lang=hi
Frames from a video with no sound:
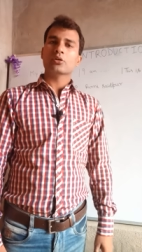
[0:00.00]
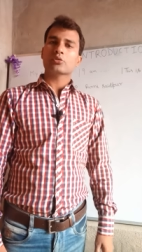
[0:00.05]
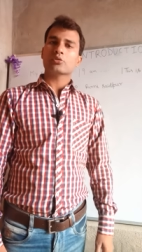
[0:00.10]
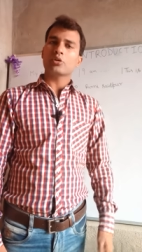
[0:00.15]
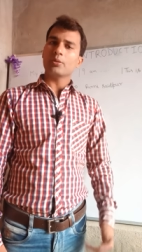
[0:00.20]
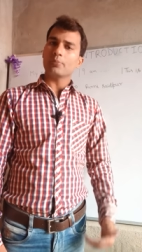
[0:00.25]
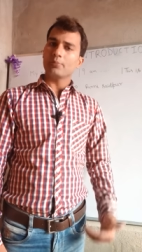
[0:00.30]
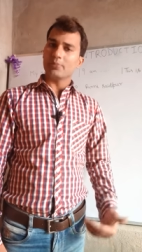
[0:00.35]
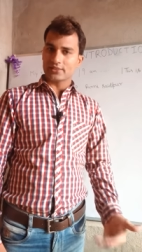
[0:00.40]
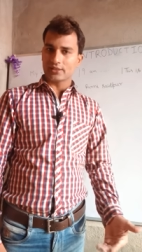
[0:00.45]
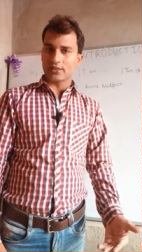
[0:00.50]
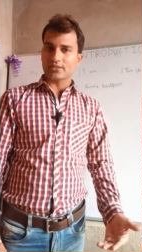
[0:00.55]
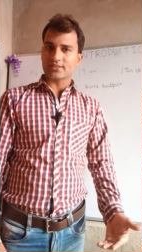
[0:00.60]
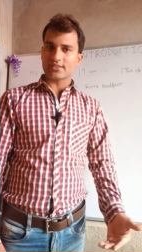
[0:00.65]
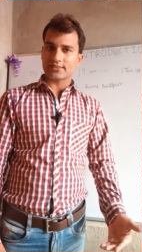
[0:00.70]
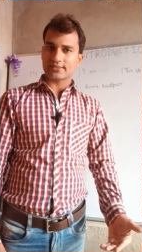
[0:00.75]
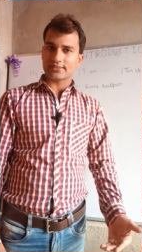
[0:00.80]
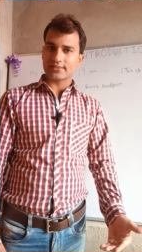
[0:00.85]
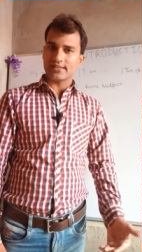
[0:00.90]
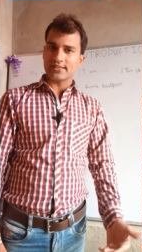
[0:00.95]
तो हम बता
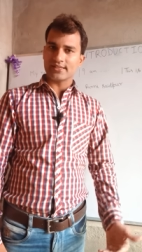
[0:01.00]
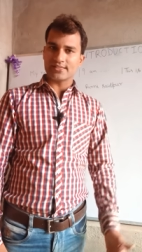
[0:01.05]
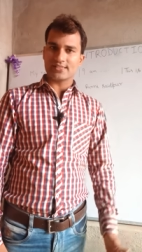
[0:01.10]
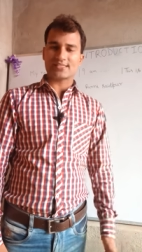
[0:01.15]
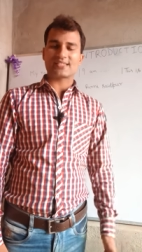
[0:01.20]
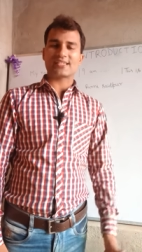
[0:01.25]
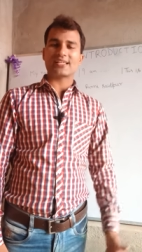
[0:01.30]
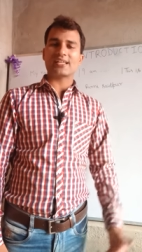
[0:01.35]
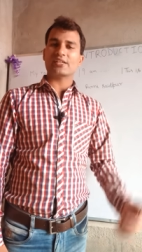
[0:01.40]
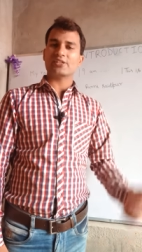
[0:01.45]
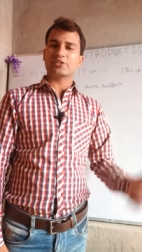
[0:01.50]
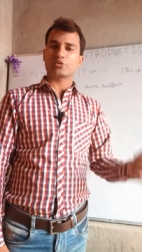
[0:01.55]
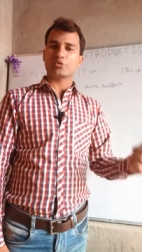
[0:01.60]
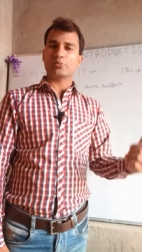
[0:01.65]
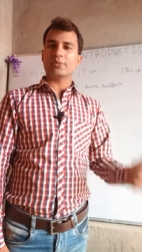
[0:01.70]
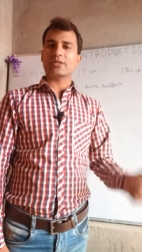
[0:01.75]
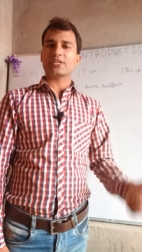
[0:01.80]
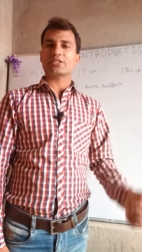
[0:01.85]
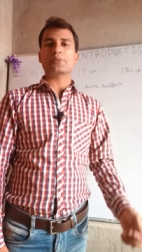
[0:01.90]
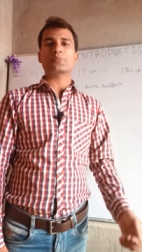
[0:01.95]
सकते हैं इसके लिए जो
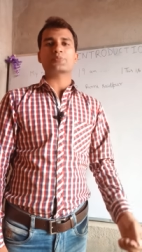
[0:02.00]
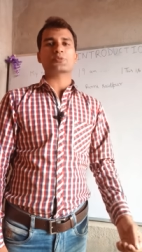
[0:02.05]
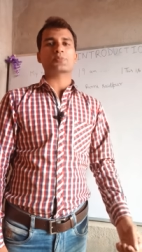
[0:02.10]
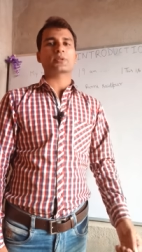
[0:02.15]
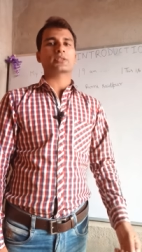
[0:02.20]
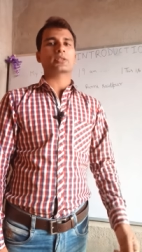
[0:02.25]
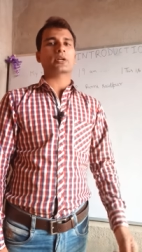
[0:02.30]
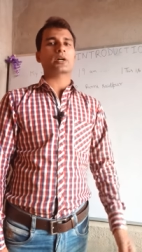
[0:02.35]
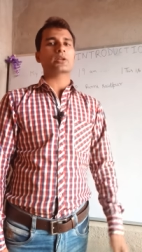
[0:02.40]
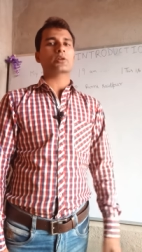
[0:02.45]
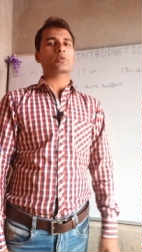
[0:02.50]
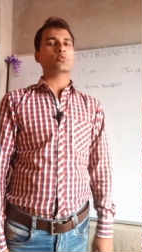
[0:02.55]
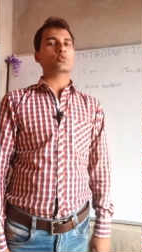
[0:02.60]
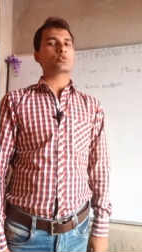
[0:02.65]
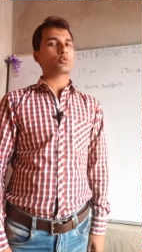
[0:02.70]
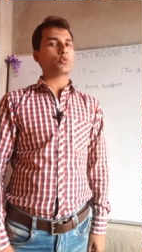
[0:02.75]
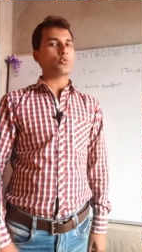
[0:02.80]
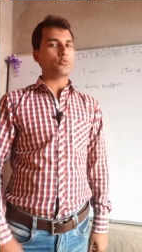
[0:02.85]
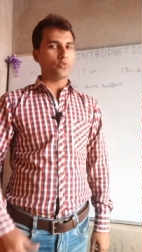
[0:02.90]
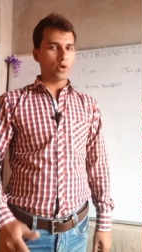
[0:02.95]
मैं टिप्स बता रहा हूँ
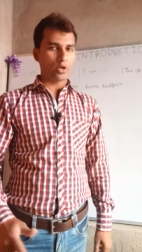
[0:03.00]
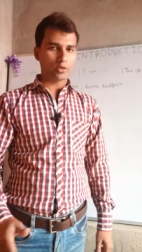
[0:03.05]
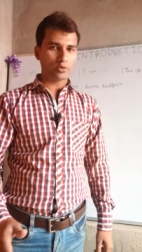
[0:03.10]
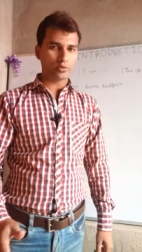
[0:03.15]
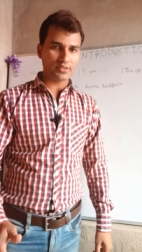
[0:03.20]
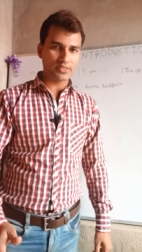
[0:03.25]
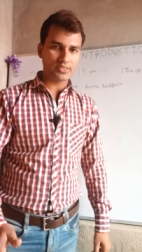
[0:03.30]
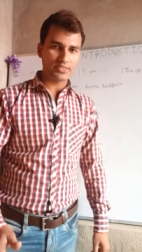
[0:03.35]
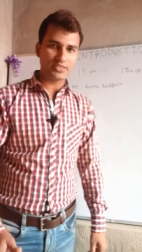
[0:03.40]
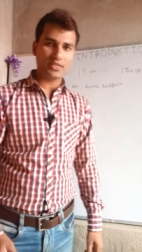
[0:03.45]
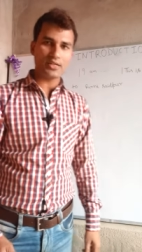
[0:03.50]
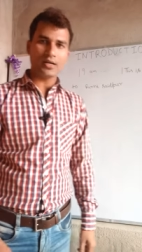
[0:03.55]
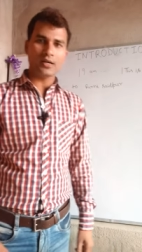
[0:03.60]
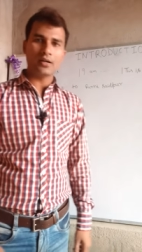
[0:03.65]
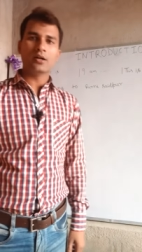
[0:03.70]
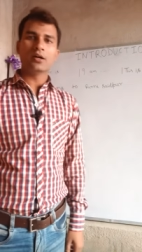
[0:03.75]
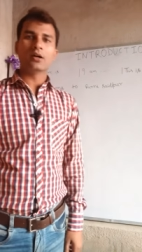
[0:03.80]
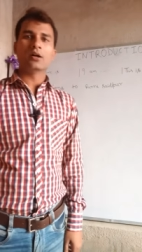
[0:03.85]
उसको फॉलो कीजिए